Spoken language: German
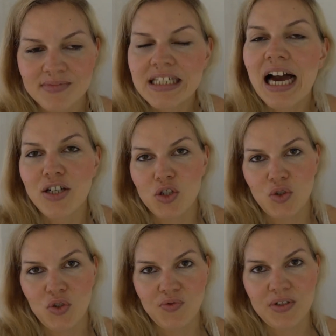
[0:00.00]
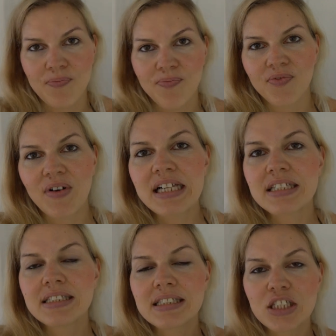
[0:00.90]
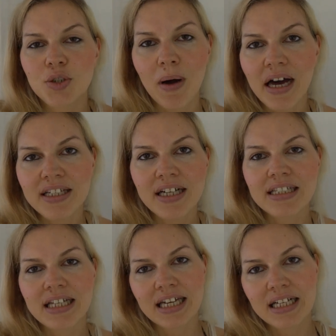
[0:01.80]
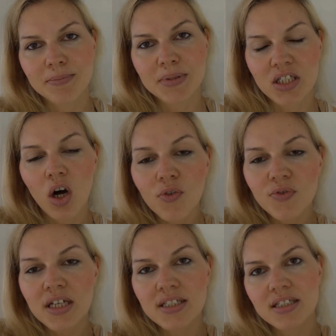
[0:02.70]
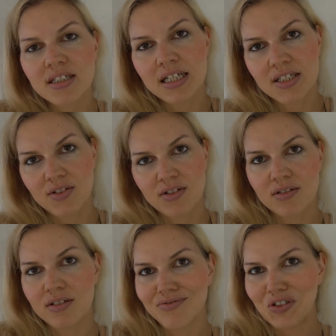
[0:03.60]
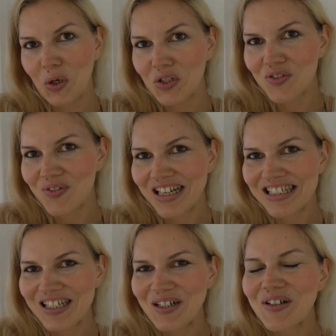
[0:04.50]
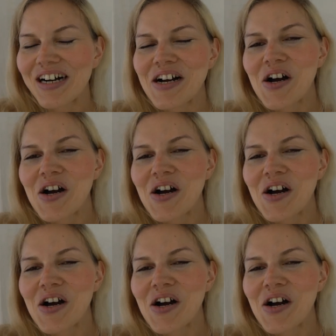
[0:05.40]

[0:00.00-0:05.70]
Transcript: hier Anschluss zu finden, weil die Spanier in der Regel ein bisschen offener sind als äh, wir Deutschen vielleicht auch